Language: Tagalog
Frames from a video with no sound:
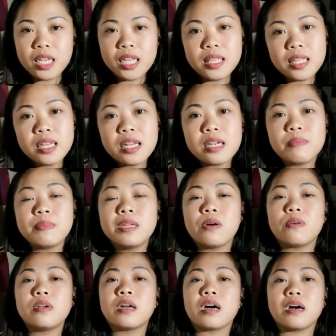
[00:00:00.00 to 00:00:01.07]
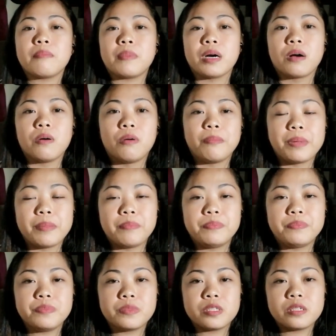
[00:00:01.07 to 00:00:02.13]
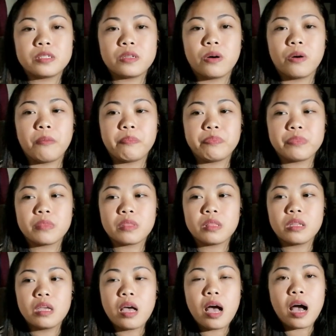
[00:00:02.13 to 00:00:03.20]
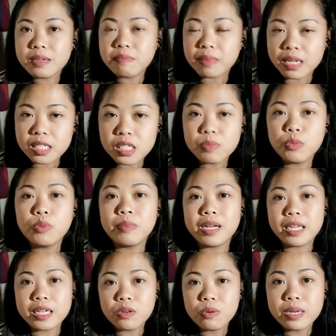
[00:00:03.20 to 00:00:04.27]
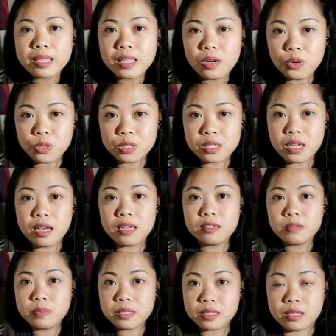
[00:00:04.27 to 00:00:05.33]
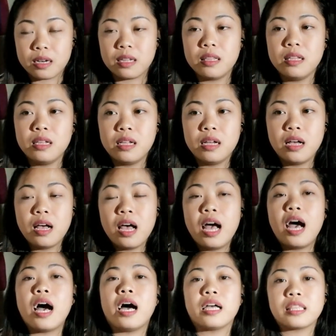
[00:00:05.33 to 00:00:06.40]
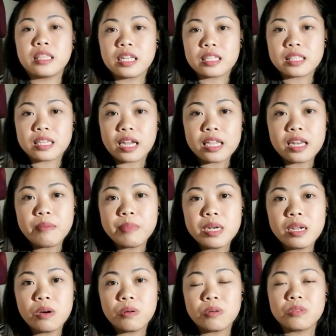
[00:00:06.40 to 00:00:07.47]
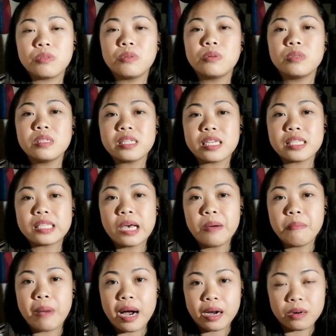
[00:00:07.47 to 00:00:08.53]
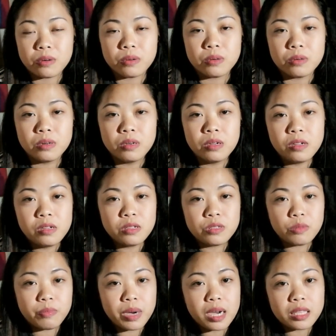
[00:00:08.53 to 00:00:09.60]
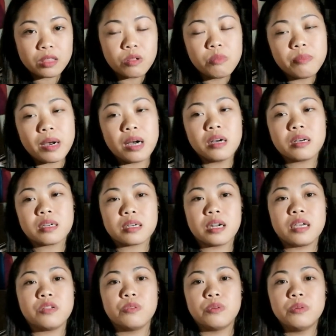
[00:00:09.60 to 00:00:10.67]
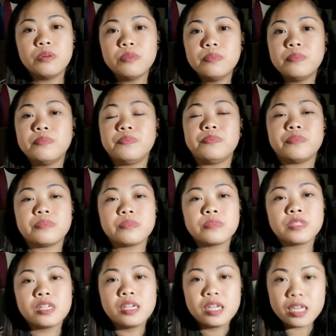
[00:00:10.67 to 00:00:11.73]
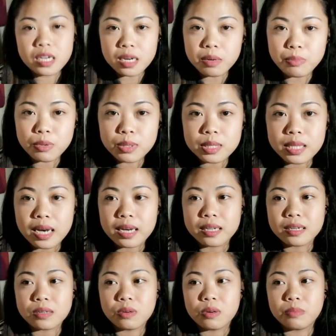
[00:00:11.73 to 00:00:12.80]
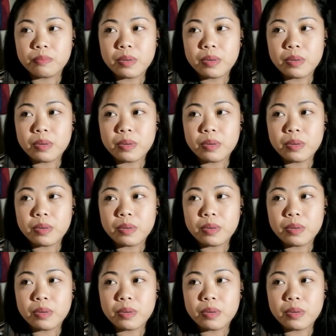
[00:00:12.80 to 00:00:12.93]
hindi na naman ako nakapag-open. So, 3 months, bumalik ulit ako sa hospital at nag-try naman ako doon sa isang bangko. Sa pangatlong bank na yung napuntahan ko.